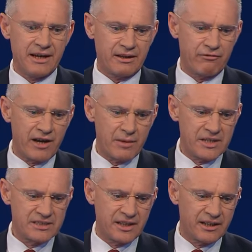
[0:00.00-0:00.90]
Die AG
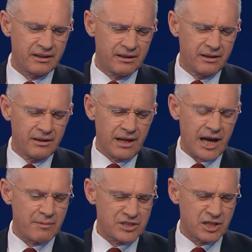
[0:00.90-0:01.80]
Pharma ist eine
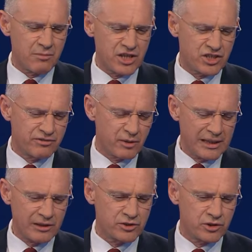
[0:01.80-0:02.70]
Arbeitsgemeinschaft
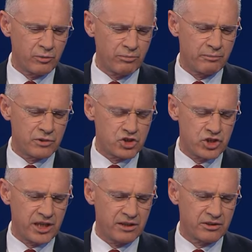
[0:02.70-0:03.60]
Ermittlungsgruppe
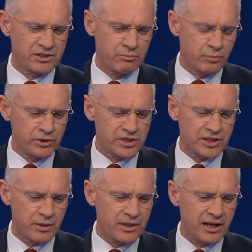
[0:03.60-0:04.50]
bestehend aus dem
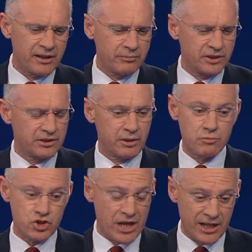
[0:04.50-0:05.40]
Bundeskriminalamt,
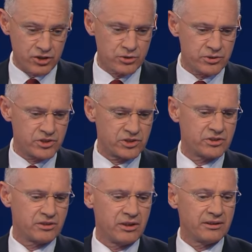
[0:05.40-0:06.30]
dem
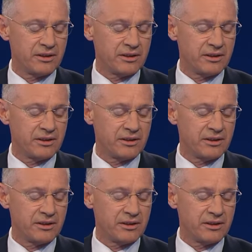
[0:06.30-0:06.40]
Staatsschutz,